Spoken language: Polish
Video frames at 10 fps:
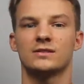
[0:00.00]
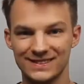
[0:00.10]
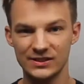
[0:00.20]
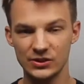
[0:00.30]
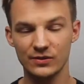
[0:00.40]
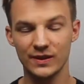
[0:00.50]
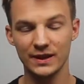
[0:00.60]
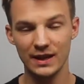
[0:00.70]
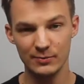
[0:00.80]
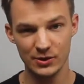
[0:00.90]

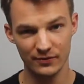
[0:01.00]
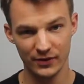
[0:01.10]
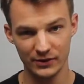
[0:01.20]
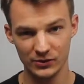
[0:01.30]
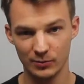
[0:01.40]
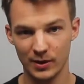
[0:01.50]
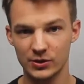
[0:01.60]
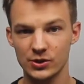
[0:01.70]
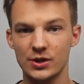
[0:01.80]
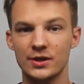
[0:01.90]
Zdecydowanie lepsze efekty
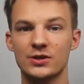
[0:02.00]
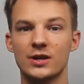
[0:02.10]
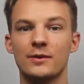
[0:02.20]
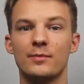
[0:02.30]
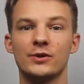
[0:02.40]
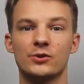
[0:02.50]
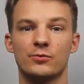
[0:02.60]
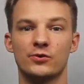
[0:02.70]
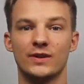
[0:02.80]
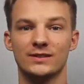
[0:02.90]
zobaczysz, jeżeli będziesz
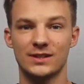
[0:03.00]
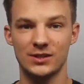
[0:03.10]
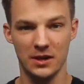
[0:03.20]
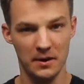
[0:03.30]
poświęcać